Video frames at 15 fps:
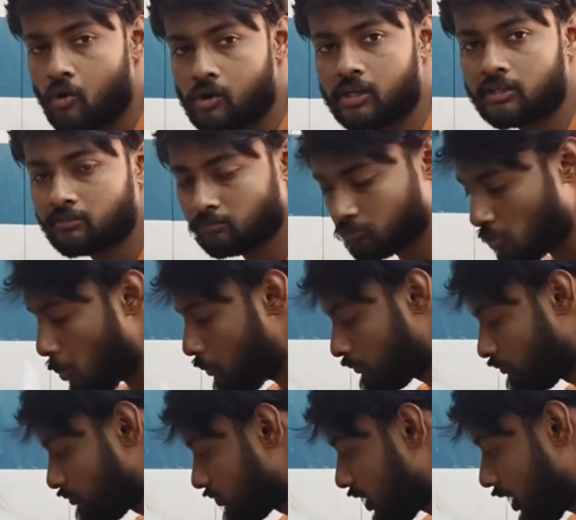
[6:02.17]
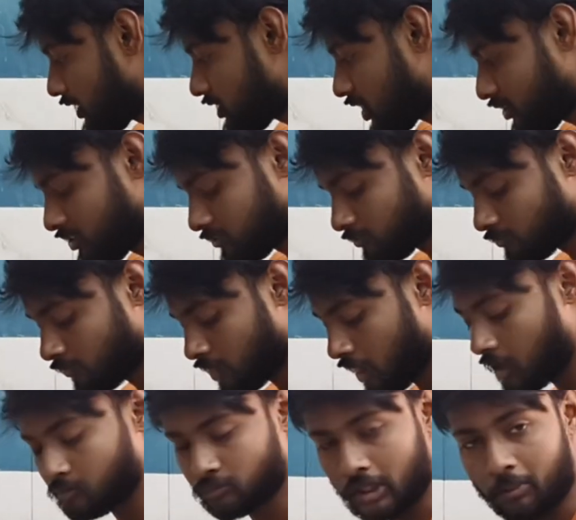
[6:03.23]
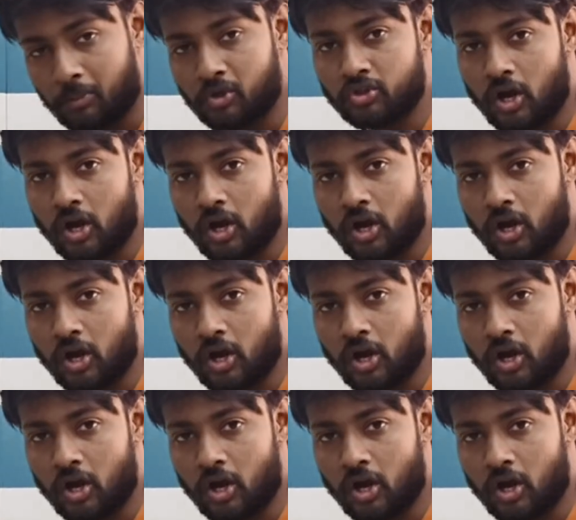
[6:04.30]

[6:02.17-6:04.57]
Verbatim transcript: ఓకే ట్రై చేద్దాం ఎప్పుడు